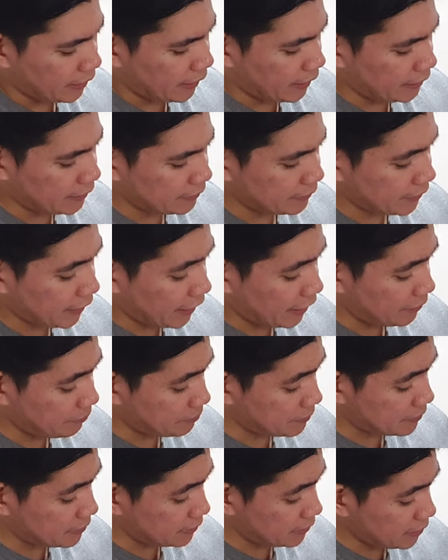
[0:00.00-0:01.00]
and
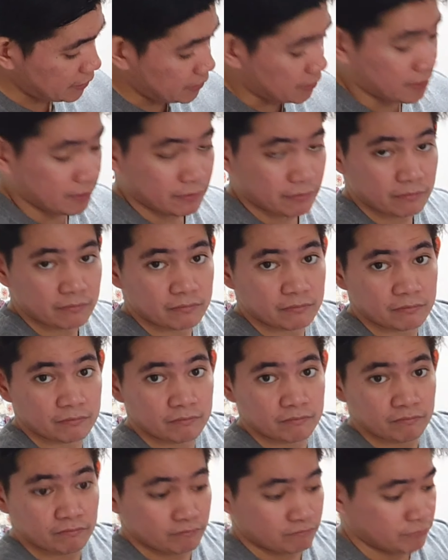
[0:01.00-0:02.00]
Type-C.
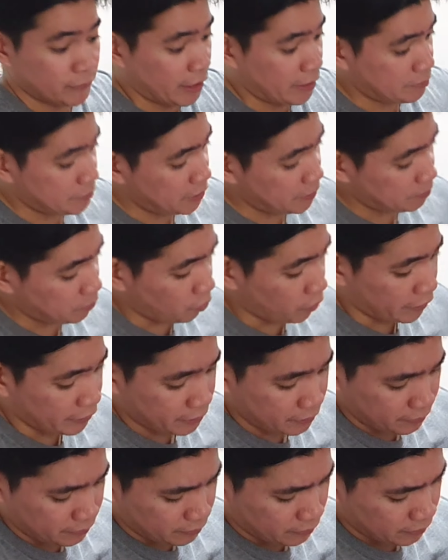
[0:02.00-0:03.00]
Type-C
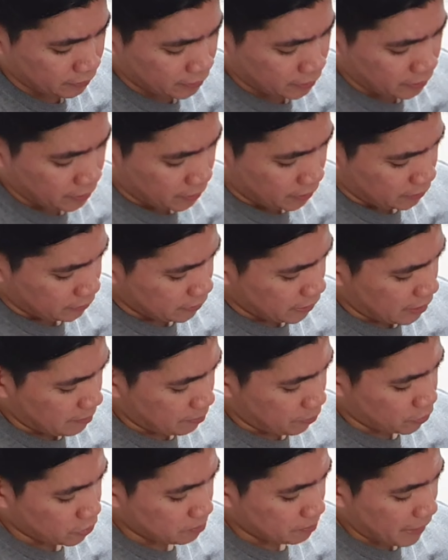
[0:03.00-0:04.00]
port.
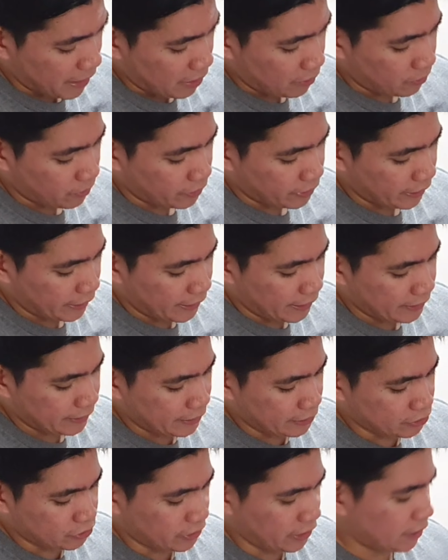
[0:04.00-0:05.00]
Tapos, power and
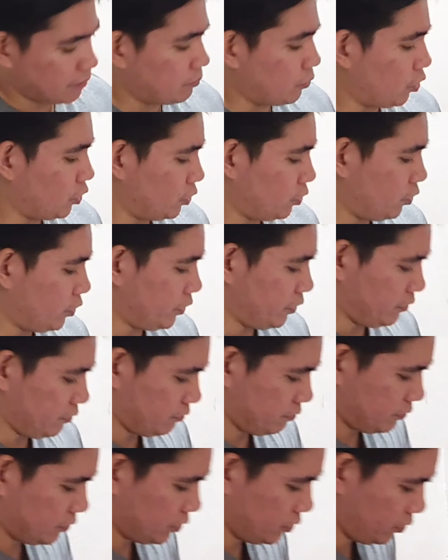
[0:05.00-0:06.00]
eject button.
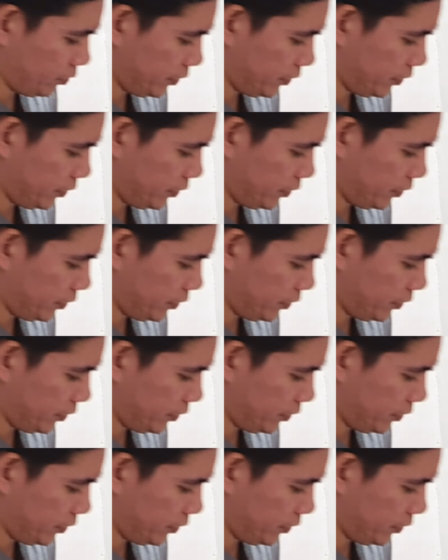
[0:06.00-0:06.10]
So,